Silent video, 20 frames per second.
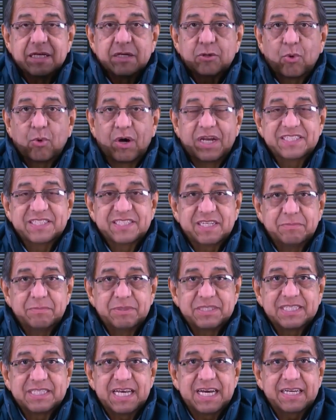¿Cuál es el
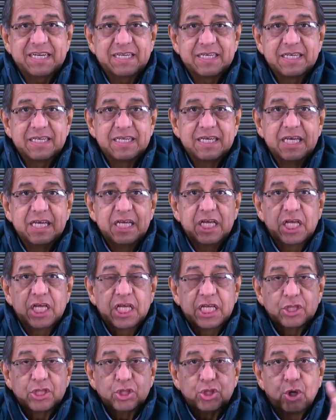mensaje?
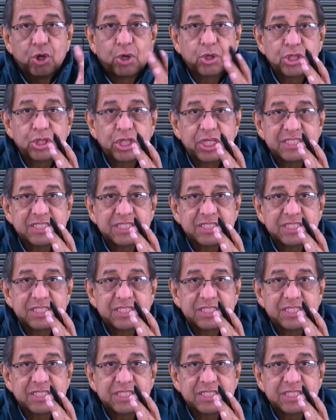¿Dónde